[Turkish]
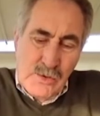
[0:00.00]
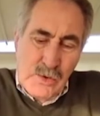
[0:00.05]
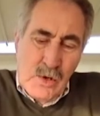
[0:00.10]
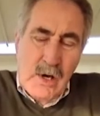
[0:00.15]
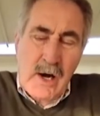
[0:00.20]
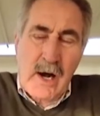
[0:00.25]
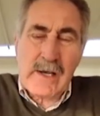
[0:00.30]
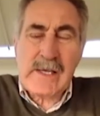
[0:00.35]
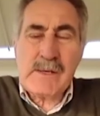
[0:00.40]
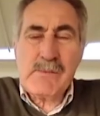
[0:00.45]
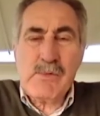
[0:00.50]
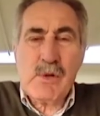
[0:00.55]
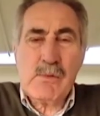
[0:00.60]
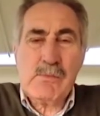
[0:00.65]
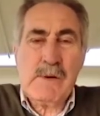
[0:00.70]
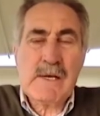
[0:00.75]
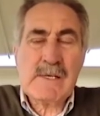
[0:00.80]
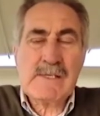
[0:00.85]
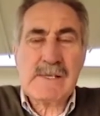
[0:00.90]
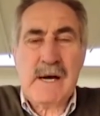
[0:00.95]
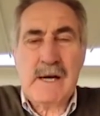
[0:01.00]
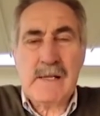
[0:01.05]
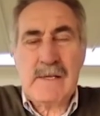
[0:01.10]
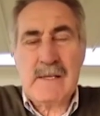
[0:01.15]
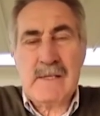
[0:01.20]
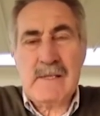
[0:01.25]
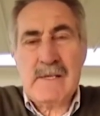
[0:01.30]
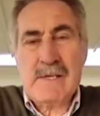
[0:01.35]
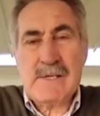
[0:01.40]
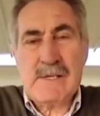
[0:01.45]
şeye çok hakim olmayı
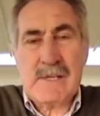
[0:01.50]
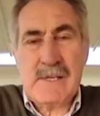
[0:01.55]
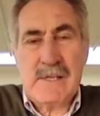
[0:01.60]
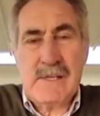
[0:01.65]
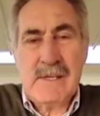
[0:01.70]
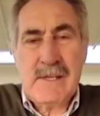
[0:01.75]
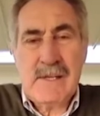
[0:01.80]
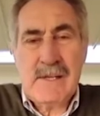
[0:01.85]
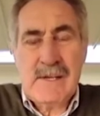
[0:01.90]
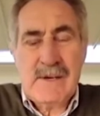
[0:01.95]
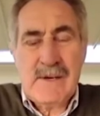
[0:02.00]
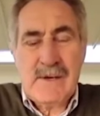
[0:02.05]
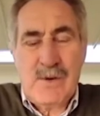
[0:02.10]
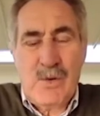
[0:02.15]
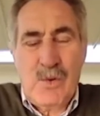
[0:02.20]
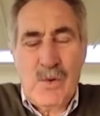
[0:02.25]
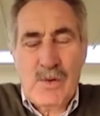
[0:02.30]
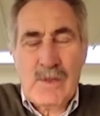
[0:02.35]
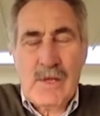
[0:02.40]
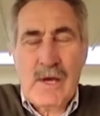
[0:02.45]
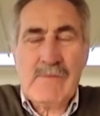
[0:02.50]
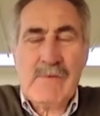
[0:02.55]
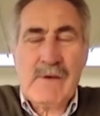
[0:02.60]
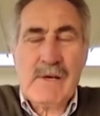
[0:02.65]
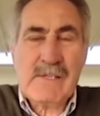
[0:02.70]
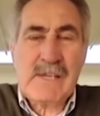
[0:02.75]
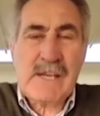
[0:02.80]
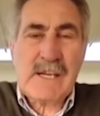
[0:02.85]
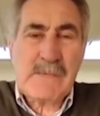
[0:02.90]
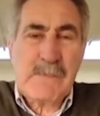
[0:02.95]
sağladığı için e, oradan
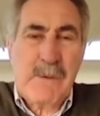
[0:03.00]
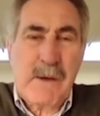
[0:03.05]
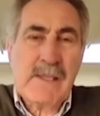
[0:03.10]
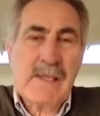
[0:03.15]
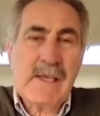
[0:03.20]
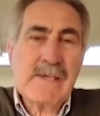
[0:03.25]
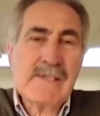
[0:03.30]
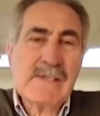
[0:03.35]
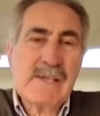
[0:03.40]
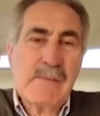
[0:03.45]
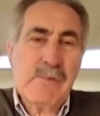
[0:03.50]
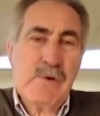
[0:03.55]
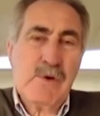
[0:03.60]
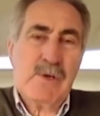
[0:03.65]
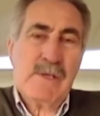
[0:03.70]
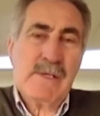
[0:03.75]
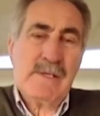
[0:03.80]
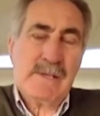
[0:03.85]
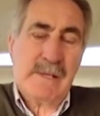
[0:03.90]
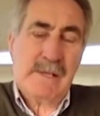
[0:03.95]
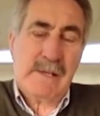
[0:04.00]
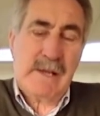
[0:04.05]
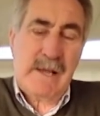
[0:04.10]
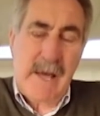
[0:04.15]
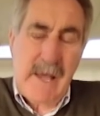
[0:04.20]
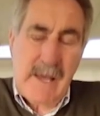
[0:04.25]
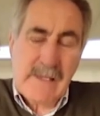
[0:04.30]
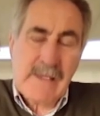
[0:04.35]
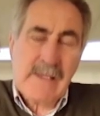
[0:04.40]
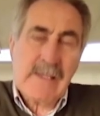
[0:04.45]
vazgeçmek de istemiyor insanlar.
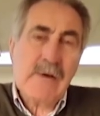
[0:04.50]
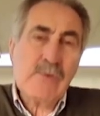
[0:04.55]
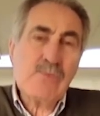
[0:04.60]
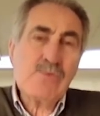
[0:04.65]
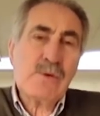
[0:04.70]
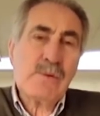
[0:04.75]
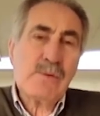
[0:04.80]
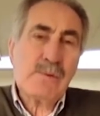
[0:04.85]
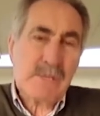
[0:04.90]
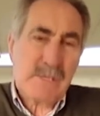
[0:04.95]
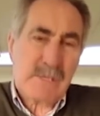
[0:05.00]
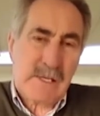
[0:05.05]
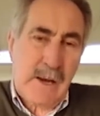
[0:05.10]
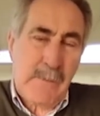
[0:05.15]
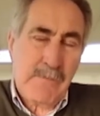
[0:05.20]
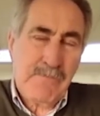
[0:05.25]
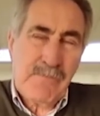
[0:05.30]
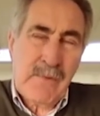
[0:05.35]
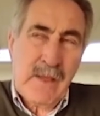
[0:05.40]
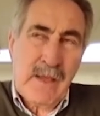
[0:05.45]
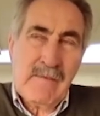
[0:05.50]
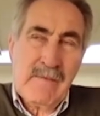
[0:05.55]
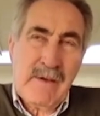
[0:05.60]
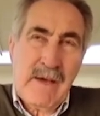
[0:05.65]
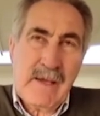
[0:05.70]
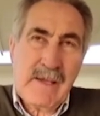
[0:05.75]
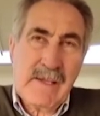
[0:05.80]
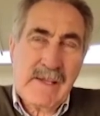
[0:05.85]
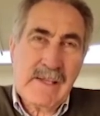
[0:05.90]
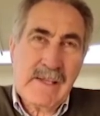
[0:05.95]
Hele iktidar uzamışsa
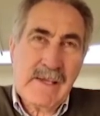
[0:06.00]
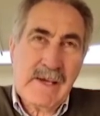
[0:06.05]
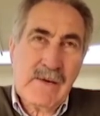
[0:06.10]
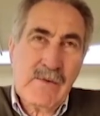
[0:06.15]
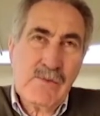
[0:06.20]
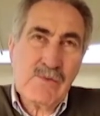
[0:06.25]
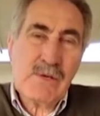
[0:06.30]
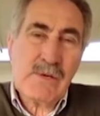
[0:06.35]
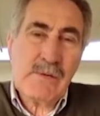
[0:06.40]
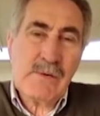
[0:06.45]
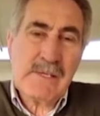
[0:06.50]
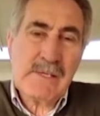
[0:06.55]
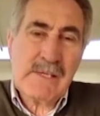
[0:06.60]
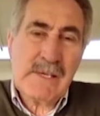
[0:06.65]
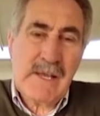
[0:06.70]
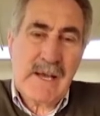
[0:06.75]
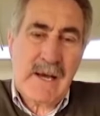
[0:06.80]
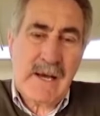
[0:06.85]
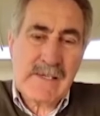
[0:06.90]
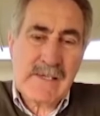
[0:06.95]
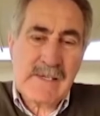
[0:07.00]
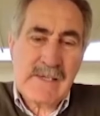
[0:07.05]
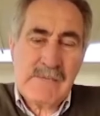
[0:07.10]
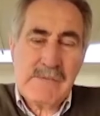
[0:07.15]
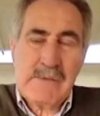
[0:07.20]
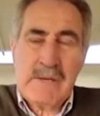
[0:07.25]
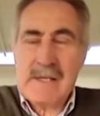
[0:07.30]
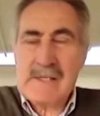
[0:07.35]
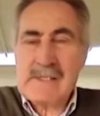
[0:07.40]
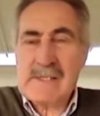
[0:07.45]
ve iktidarın uzamasıyla
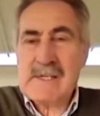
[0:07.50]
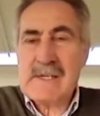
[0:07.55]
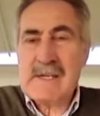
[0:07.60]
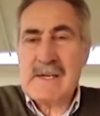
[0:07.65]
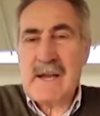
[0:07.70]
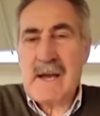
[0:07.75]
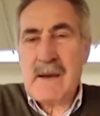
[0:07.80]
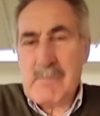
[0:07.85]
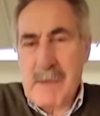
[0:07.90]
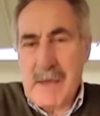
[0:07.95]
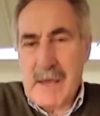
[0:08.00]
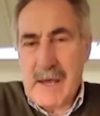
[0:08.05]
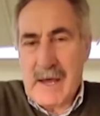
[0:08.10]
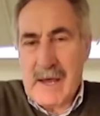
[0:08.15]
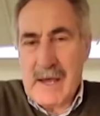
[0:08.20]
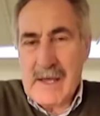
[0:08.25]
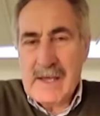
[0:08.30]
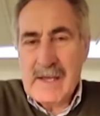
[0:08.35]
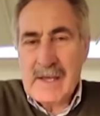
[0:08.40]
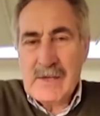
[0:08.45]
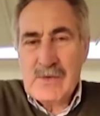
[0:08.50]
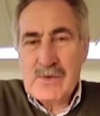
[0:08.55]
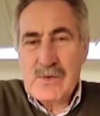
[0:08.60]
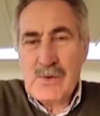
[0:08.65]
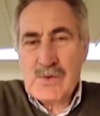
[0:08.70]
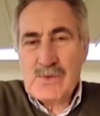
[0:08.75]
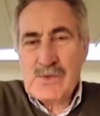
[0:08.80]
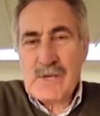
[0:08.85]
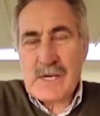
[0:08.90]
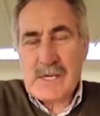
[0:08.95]
siz biraz kirlenmeye,
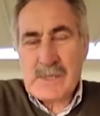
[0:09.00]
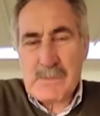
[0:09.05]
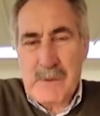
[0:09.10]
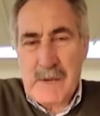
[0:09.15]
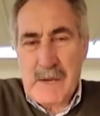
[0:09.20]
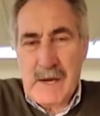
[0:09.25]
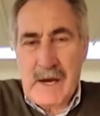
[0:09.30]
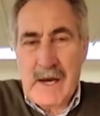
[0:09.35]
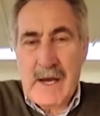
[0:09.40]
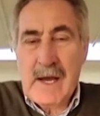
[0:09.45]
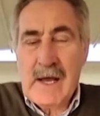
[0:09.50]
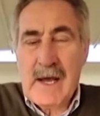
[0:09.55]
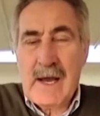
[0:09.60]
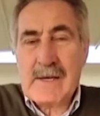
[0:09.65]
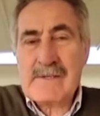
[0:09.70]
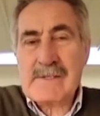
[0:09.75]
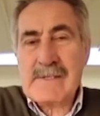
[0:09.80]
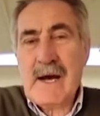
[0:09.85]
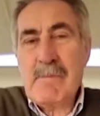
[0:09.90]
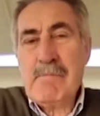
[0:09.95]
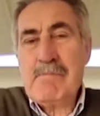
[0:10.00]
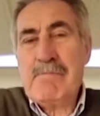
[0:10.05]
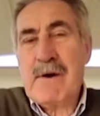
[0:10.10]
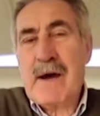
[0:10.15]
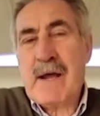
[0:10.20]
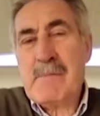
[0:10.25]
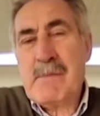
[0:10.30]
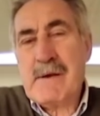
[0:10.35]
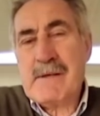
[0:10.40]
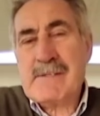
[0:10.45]
yozlaşmaya,
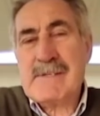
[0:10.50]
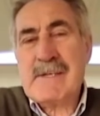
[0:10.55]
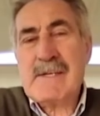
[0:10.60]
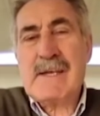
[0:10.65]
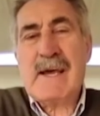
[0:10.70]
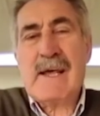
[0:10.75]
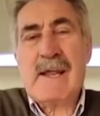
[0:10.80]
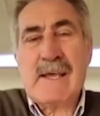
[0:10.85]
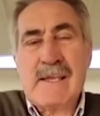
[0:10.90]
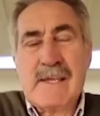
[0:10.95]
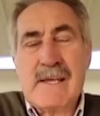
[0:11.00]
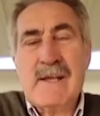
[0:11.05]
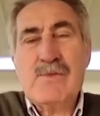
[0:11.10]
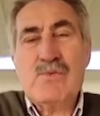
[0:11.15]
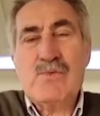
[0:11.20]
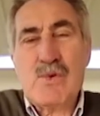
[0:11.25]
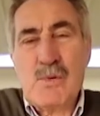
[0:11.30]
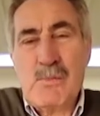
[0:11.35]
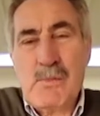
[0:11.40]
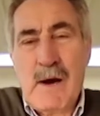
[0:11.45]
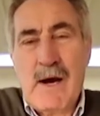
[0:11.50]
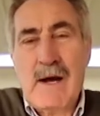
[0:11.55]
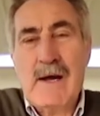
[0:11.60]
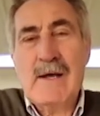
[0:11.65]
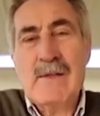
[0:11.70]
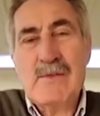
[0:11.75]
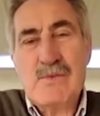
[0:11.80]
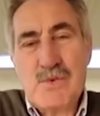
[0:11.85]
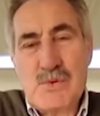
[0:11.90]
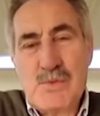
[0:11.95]
hesap vermesi gereken
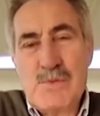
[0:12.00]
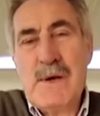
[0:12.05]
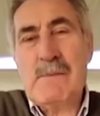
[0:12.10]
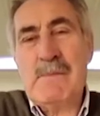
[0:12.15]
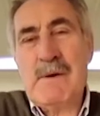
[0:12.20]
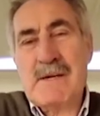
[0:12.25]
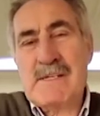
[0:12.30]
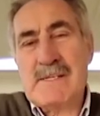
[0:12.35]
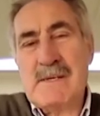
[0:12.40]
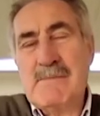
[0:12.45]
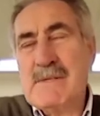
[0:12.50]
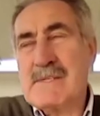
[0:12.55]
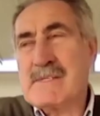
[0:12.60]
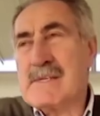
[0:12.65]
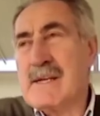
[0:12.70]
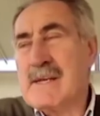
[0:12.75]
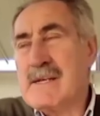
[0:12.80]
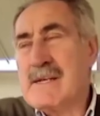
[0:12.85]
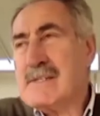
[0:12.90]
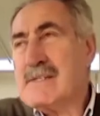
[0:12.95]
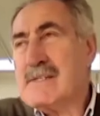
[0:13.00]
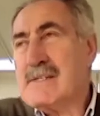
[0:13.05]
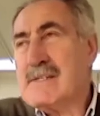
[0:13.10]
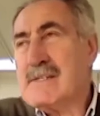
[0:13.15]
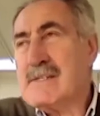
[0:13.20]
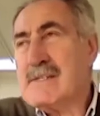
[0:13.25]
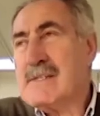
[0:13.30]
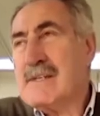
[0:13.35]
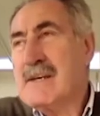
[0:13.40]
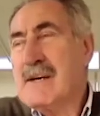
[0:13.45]
duruma düşmeye başlamışsanız
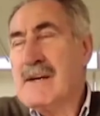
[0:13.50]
